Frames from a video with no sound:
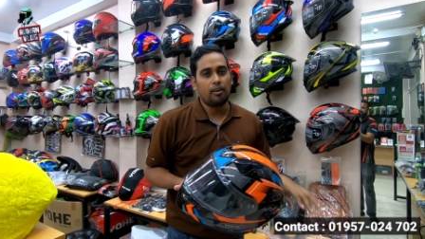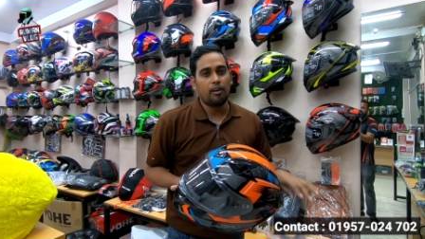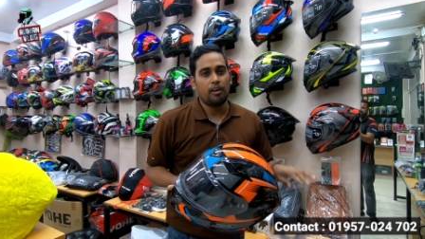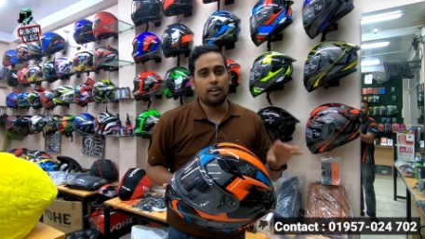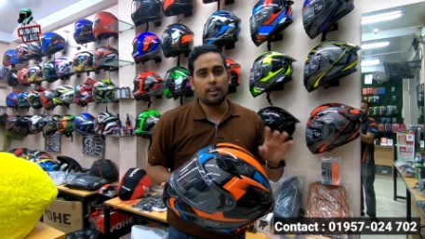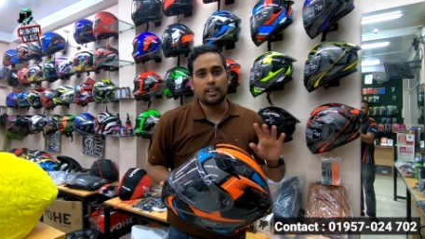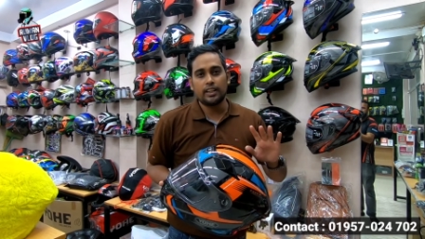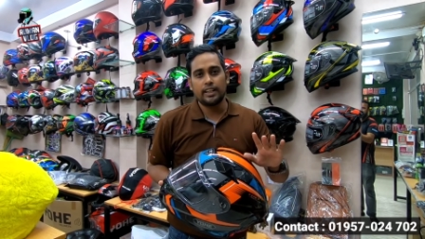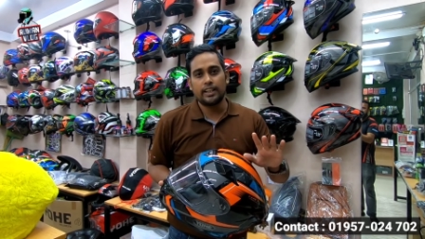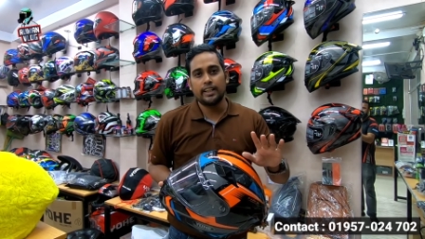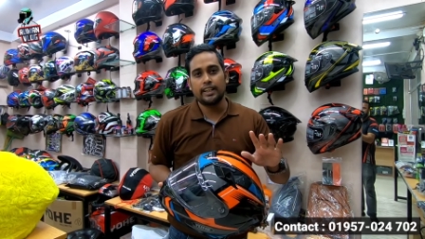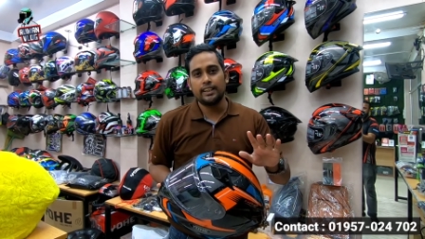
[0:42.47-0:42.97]

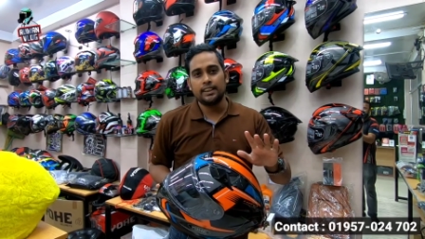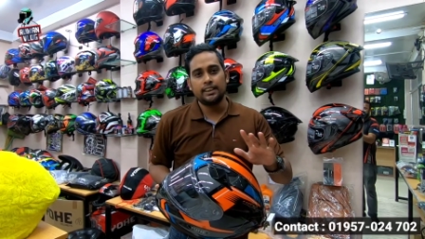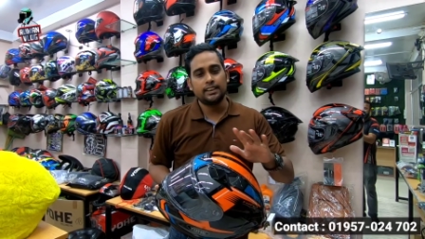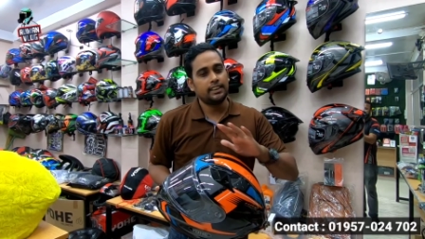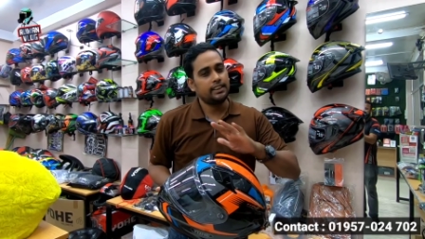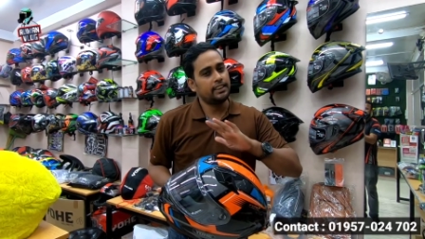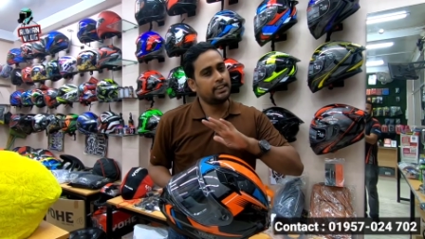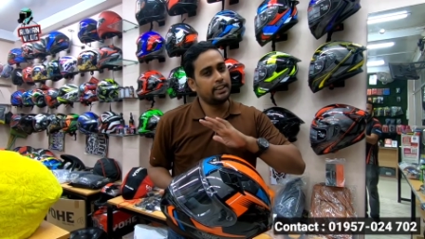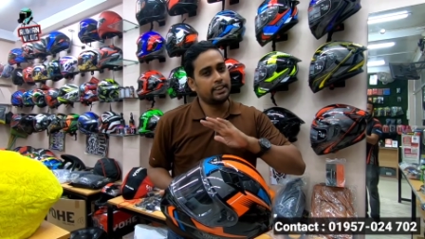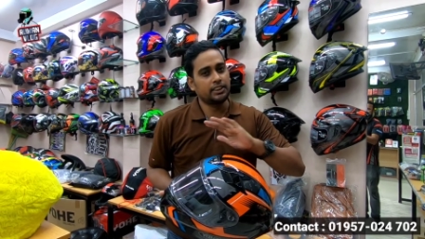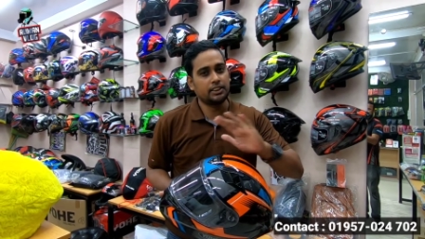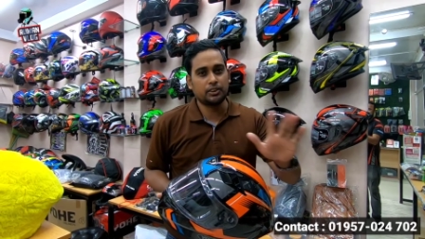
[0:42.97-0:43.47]
অলরেডি
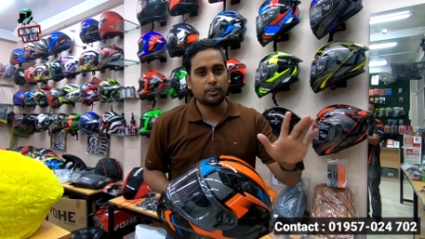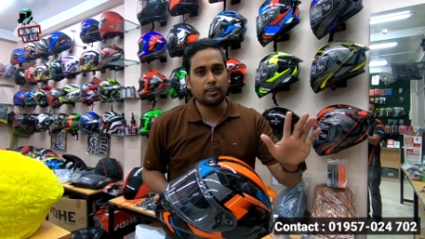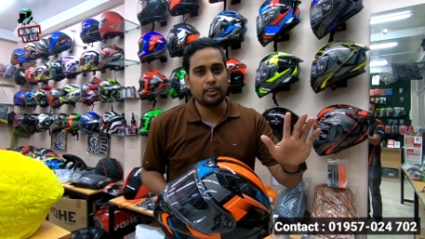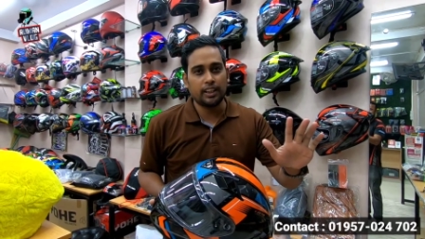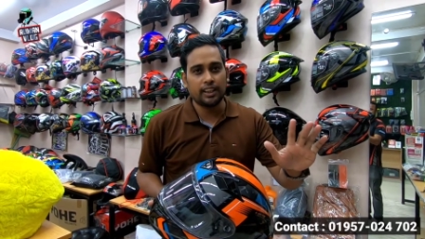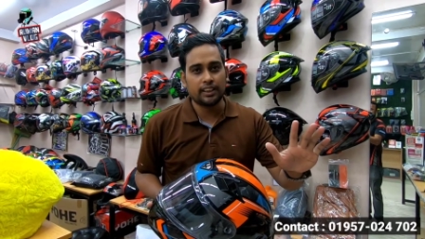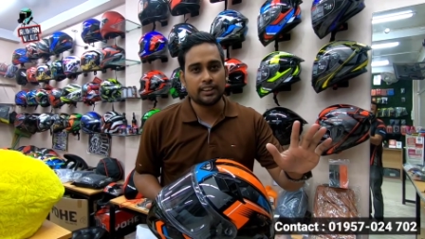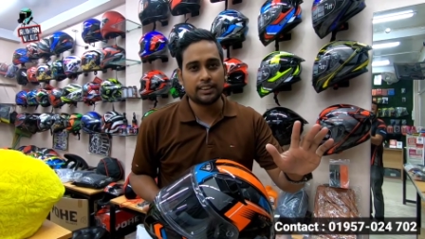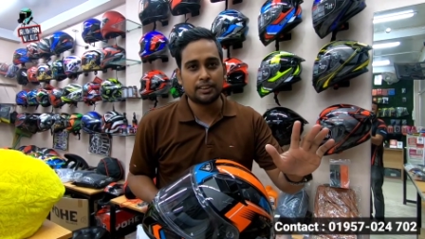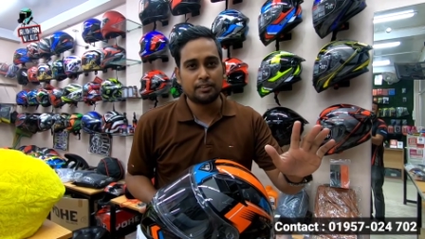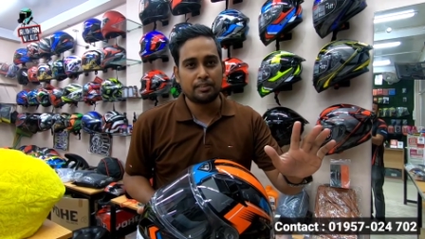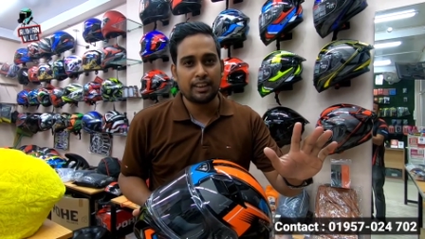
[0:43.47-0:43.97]
শীত চলে
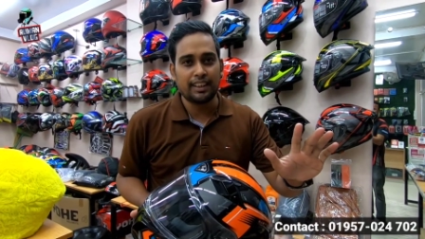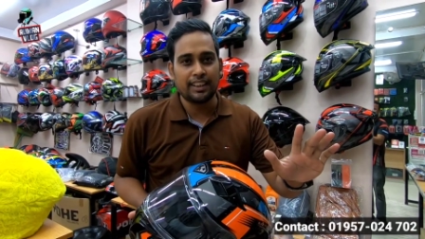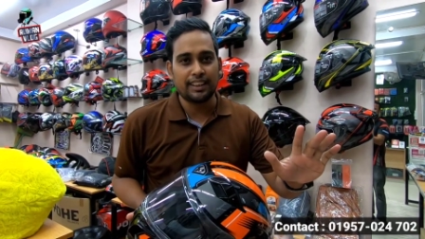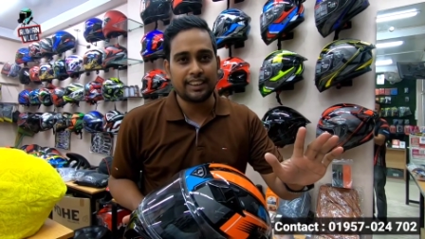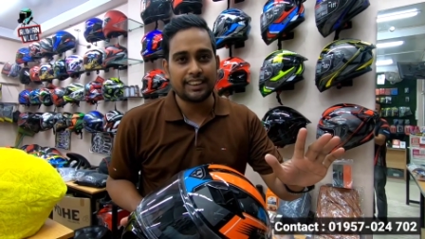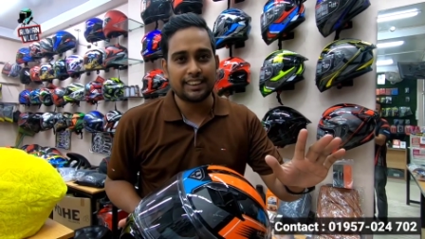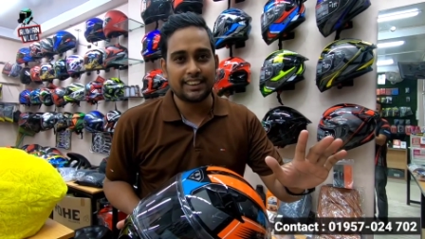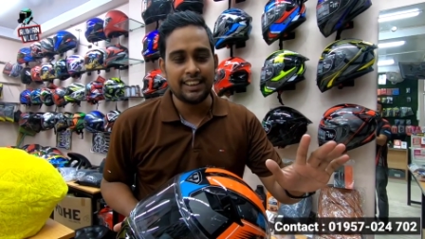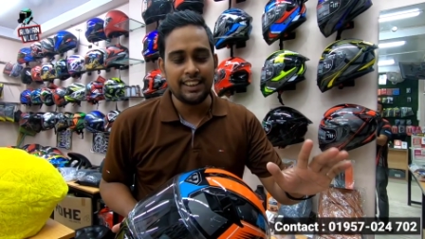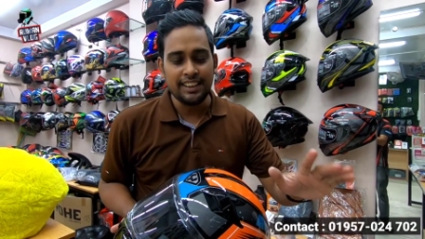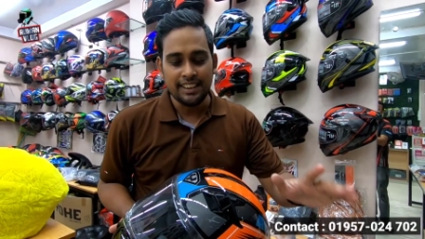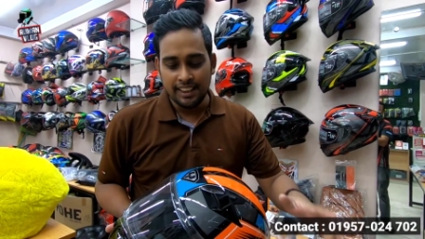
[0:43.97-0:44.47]
আসছে
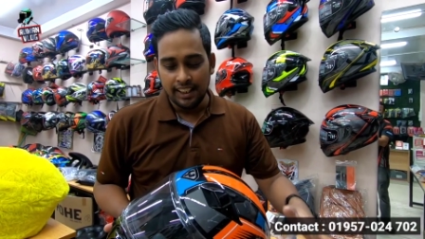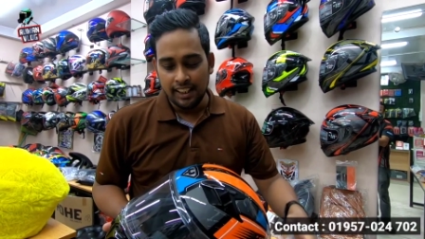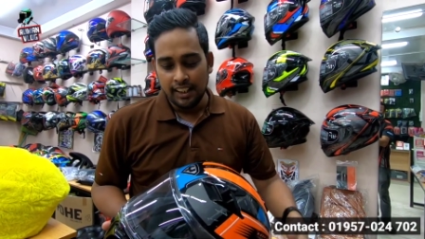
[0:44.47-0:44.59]
বাংলাদেশে